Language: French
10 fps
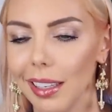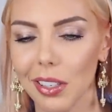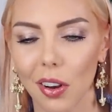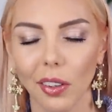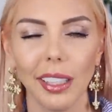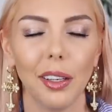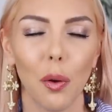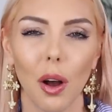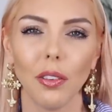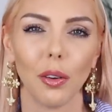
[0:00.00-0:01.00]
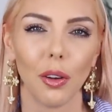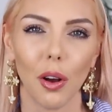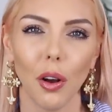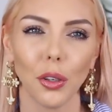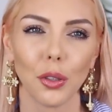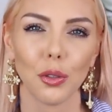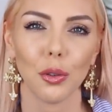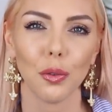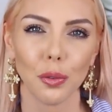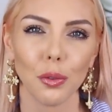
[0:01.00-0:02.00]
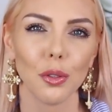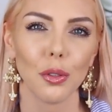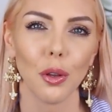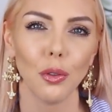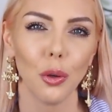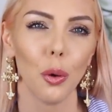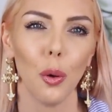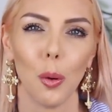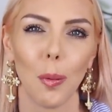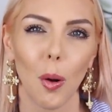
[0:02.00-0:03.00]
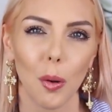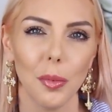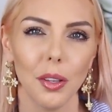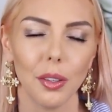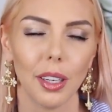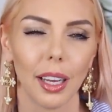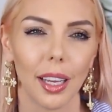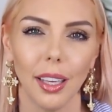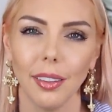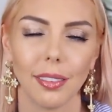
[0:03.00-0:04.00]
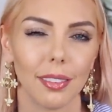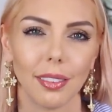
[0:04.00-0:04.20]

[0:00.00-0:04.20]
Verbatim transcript: les gens qui croient encore que je fonctionne que au premier degré